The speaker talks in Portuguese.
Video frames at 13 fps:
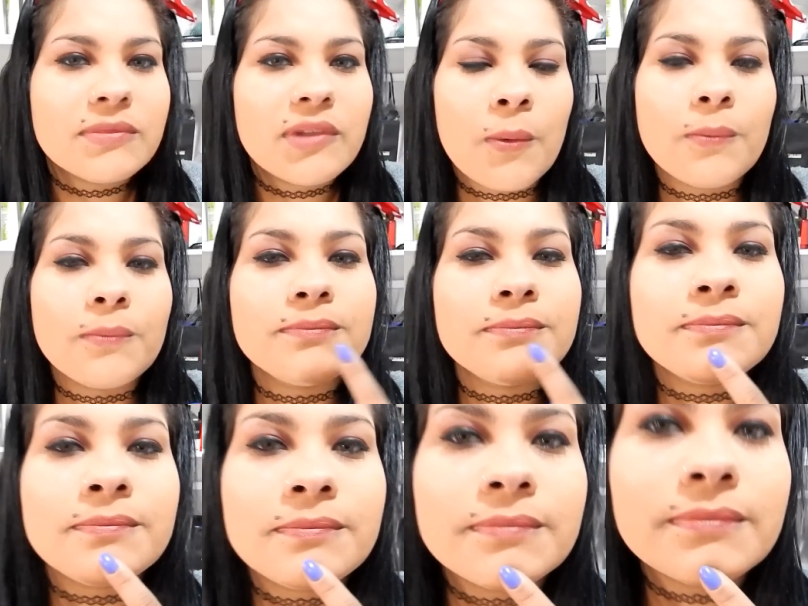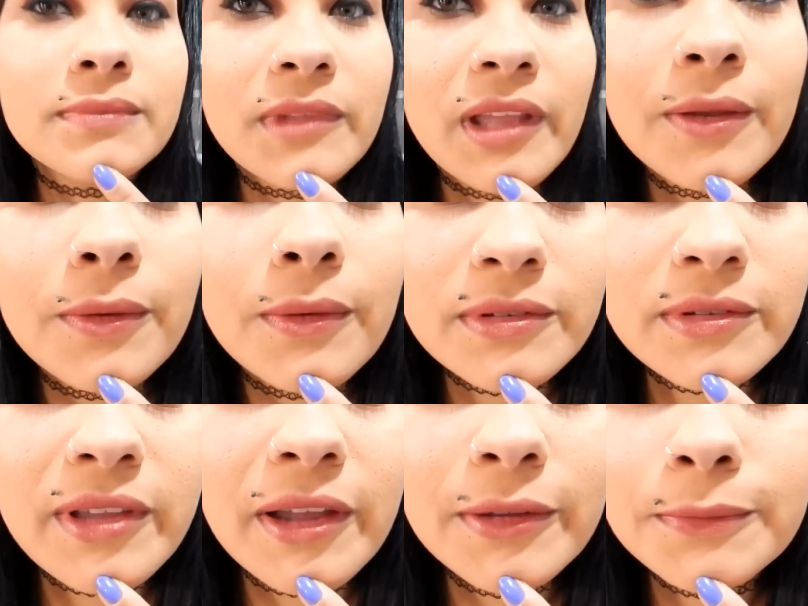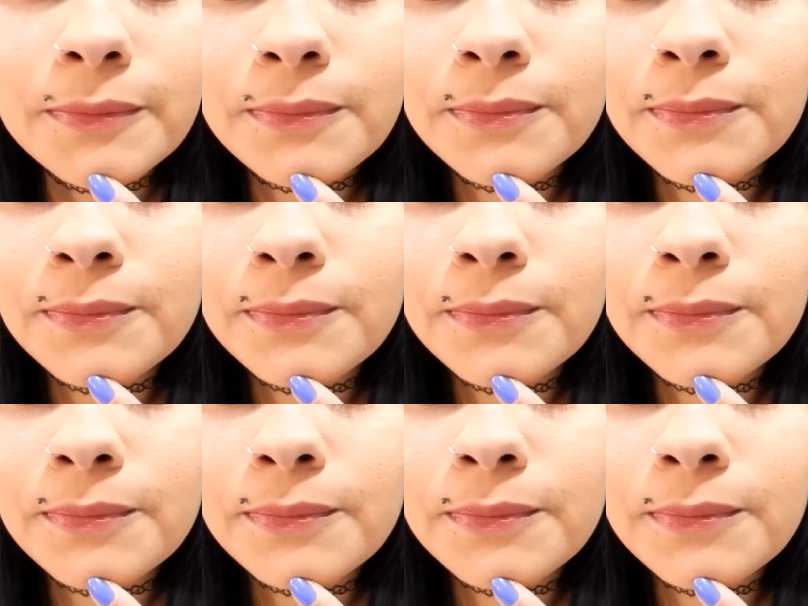Então, tá aí o resultado.